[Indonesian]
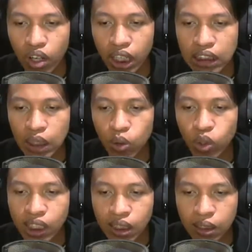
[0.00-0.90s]
okay, satu
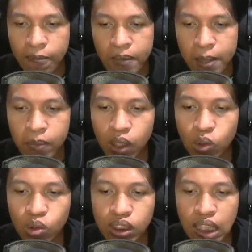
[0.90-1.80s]
hit
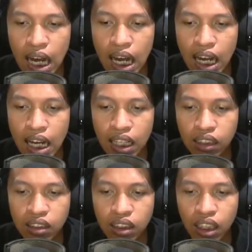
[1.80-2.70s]

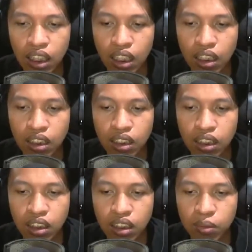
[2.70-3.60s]
berkurang sa
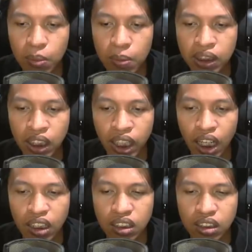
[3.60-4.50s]
uh, berapa persen ya?
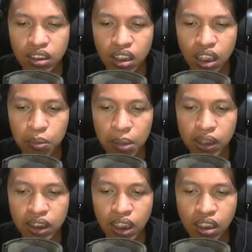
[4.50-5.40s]

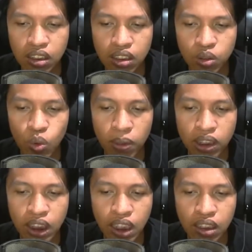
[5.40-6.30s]
5%, 2%.
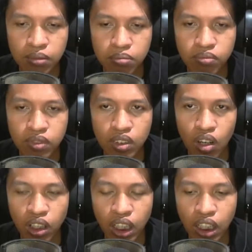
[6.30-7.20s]
Oke.
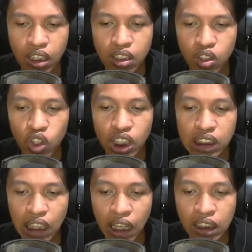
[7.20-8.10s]
Okay. can
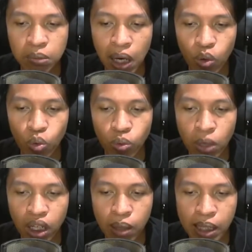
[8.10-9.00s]
Slash baru
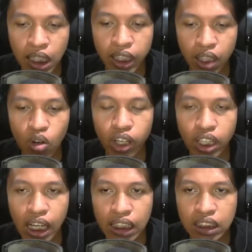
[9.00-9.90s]
banyak ya. Oke, okay,
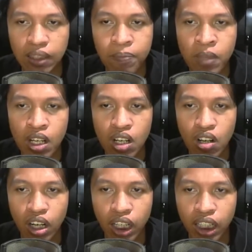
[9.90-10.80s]
nice.
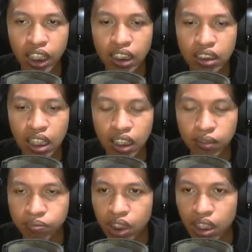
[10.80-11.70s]
Oke, okay, GG sekali.
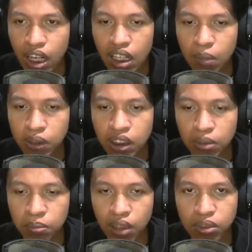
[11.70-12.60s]
Darah Dark tebel,
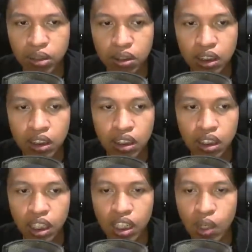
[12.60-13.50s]
tebal misalnya. Dan